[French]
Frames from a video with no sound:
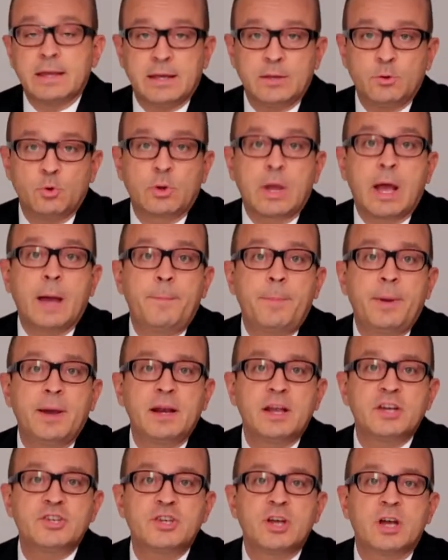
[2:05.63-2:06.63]
Et donc
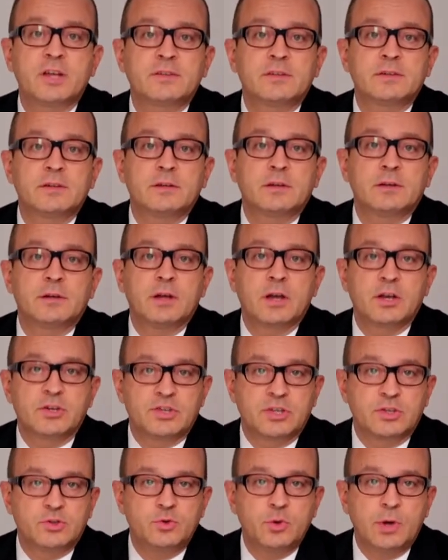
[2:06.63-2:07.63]
après la charte
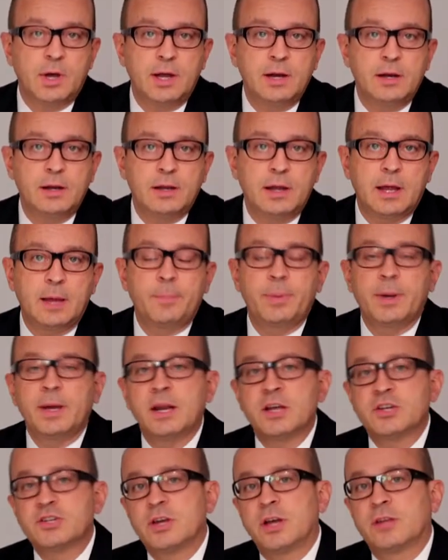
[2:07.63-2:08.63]
après
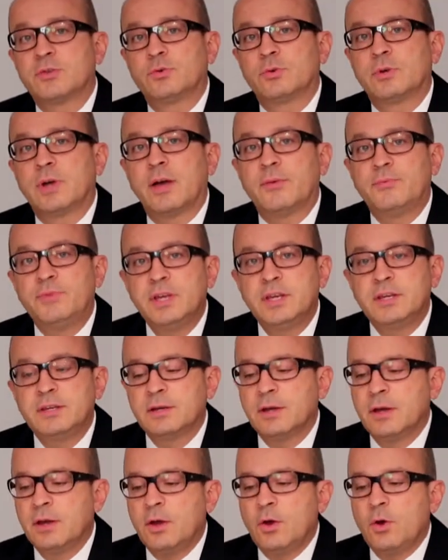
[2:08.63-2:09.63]
la charte
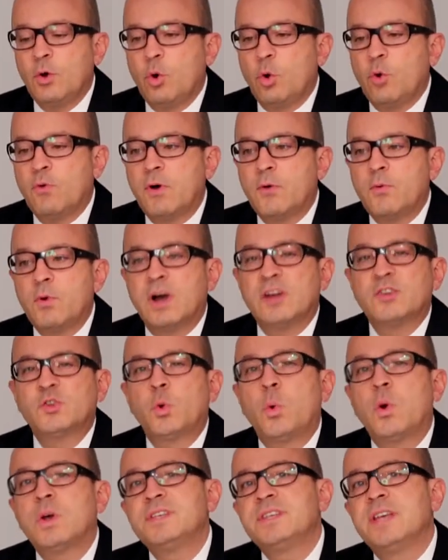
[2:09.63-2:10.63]
graphique, on va avoir un
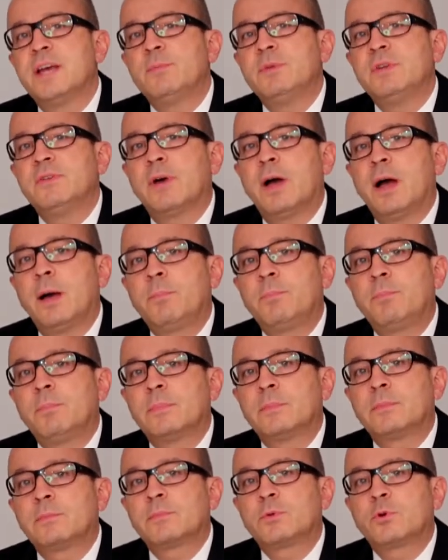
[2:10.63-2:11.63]
troisième livrable
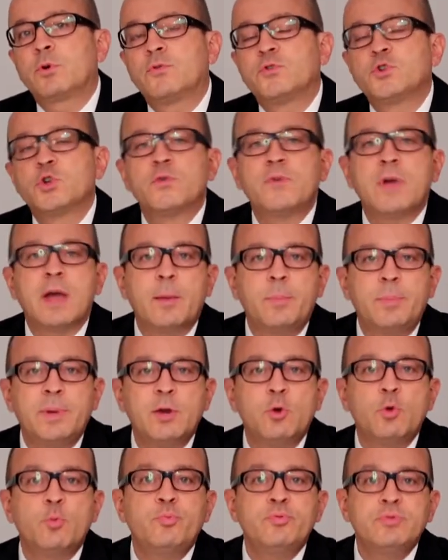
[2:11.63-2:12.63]
que je vais
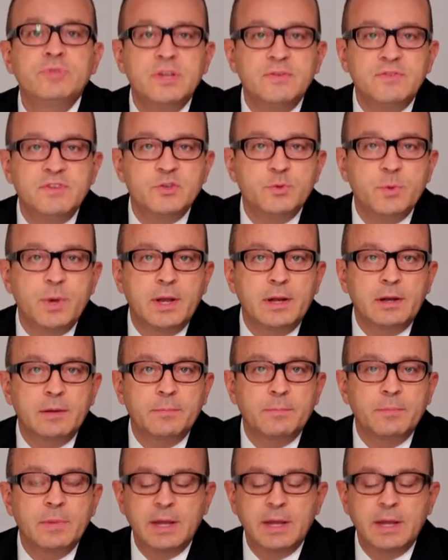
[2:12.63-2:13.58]
appeler le book des visuels